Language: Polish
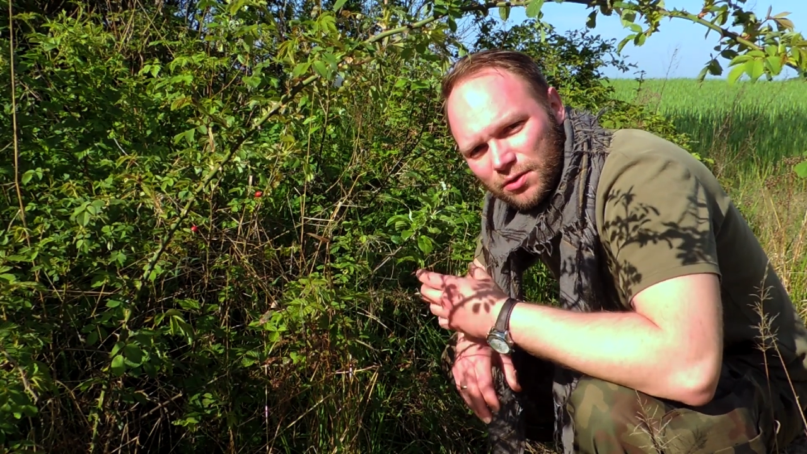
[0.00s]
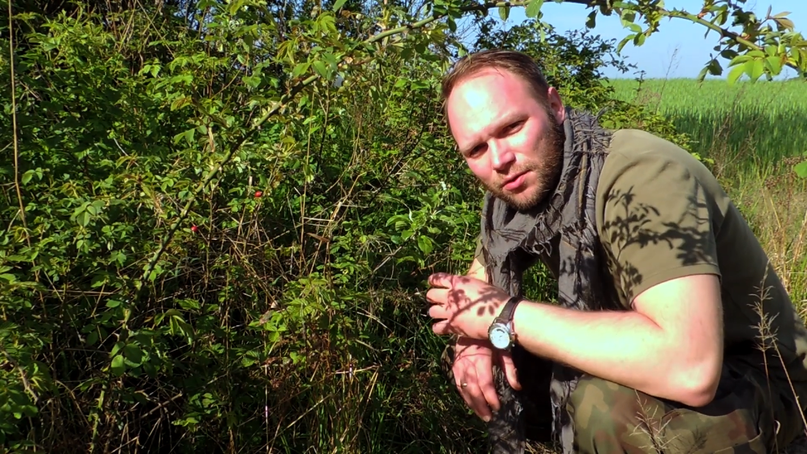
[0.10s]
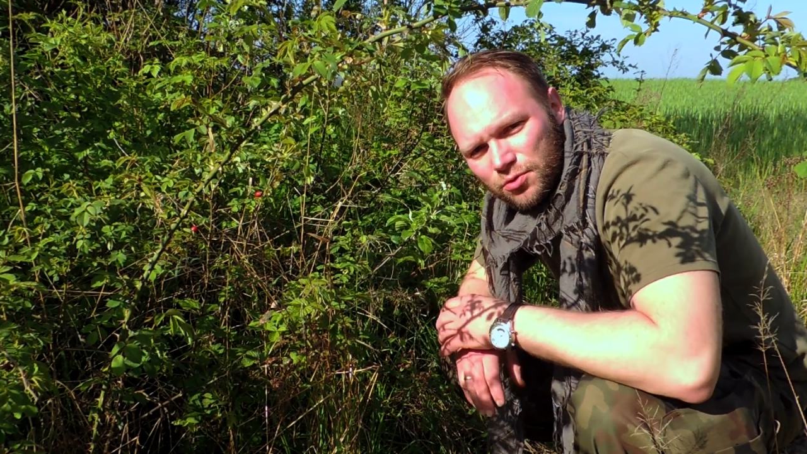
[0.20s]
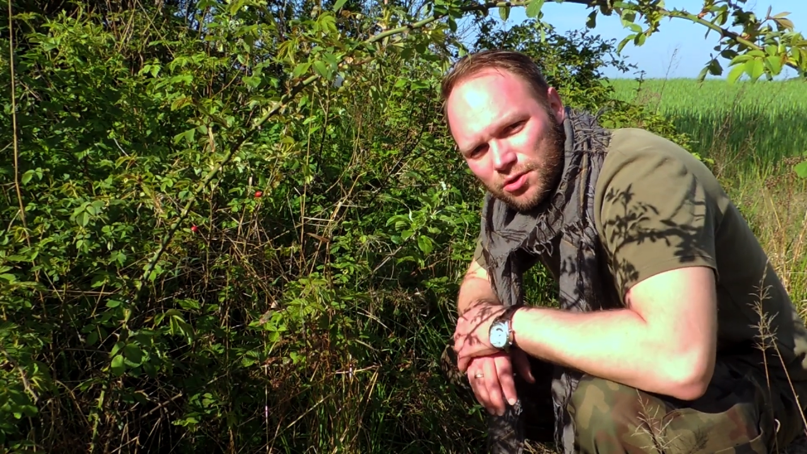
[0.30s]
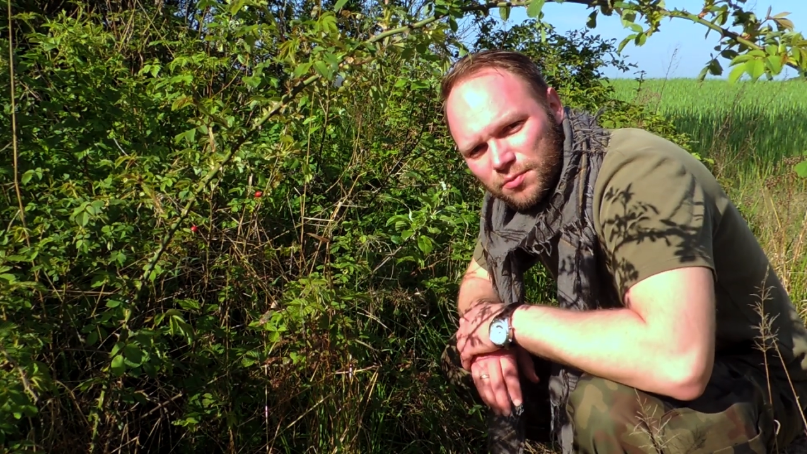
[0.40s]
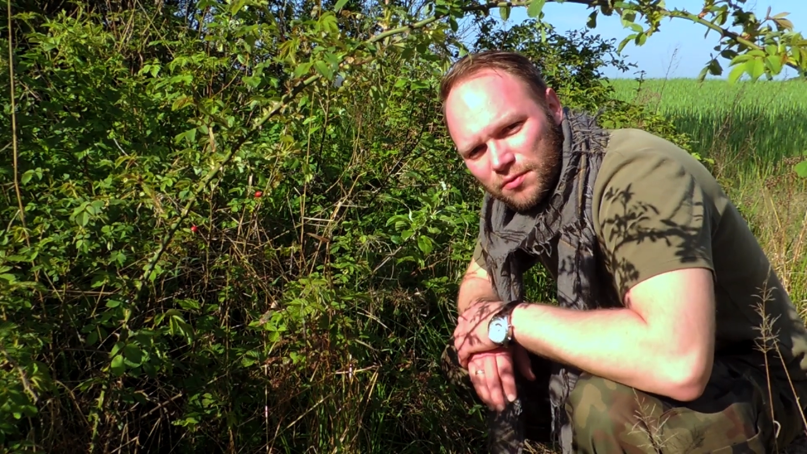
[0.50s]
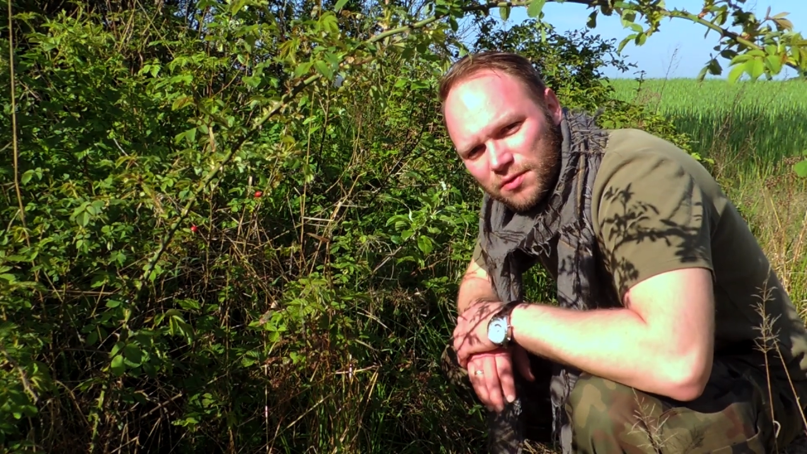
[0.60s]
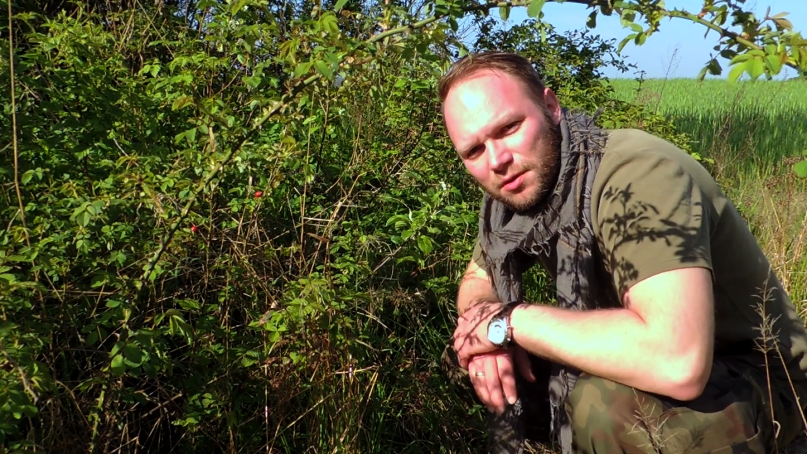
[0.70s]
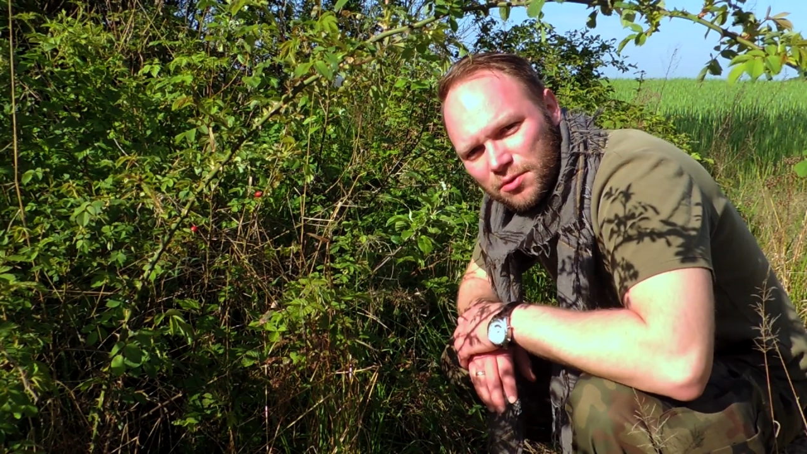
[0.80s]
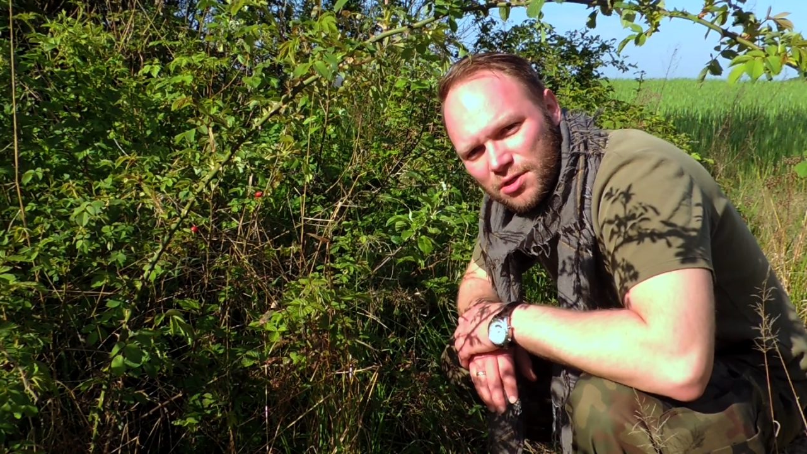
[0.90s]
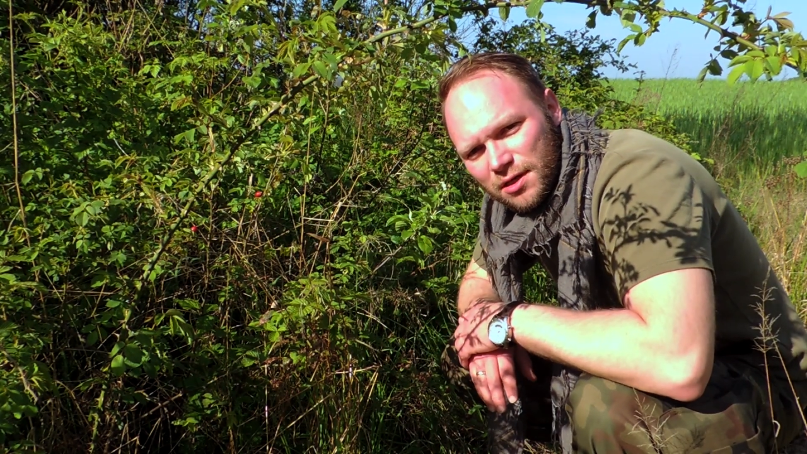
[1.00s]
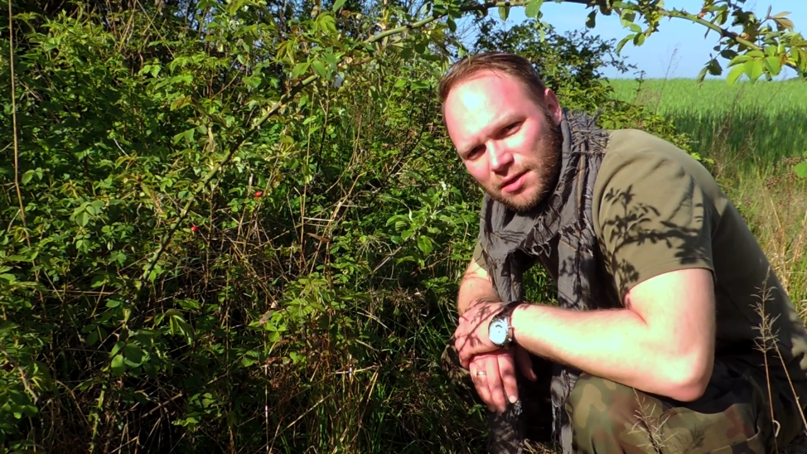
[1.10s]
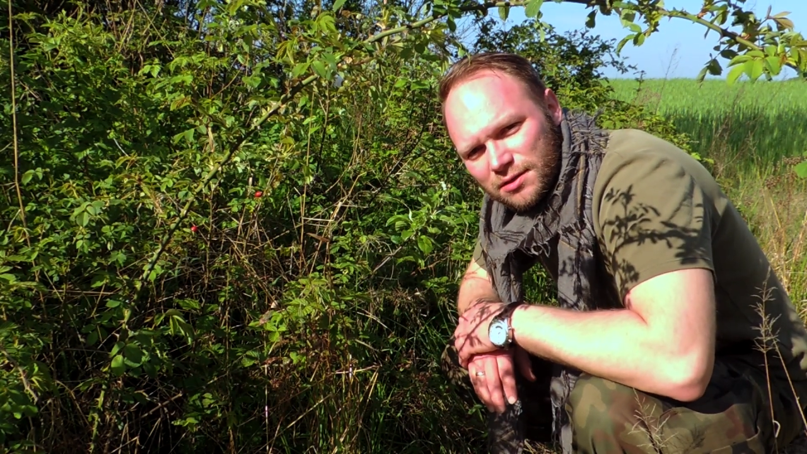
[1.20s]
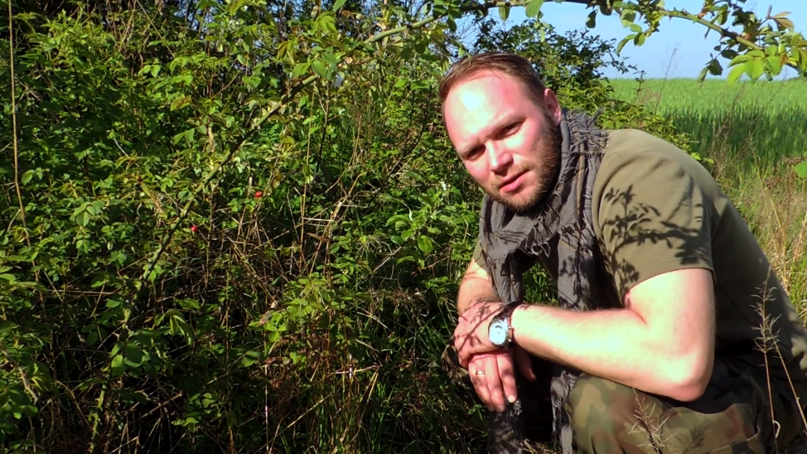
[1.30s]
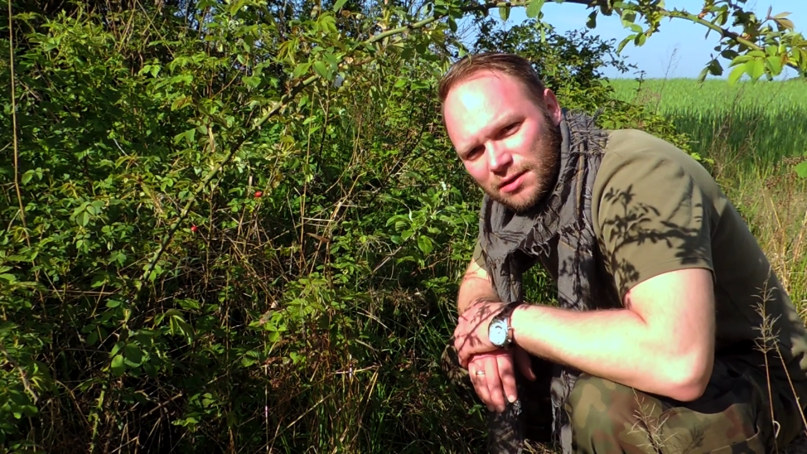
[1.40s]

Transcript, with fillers: I to już powinien być dla nas